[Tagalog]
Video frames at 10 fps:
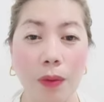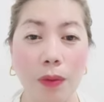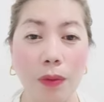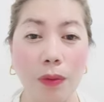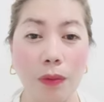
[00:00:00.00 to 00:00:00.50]

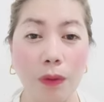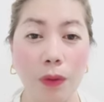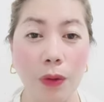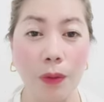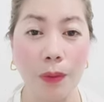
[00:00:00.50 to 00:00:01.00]
at
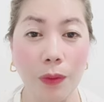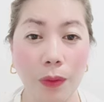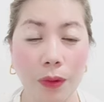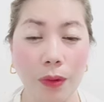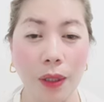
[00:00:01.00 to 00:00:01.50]
maaaring
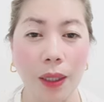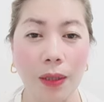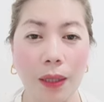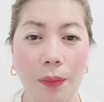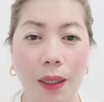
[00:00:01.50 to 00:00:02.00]

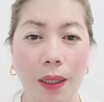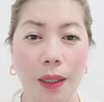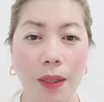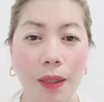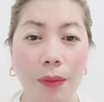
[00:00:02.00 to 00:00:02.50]

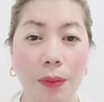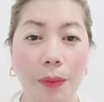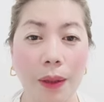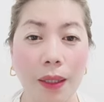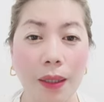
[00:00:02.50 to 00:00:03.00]
makapagpabago
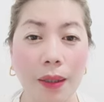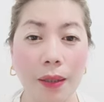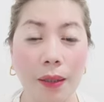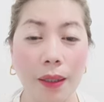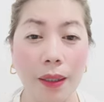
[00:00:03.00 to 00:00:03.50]
sa
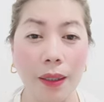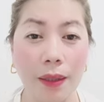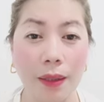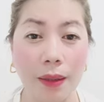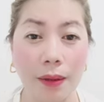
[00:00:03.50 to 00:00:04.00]
kapalaran
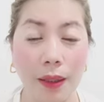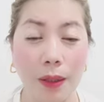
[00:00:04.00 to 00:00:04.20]
mo.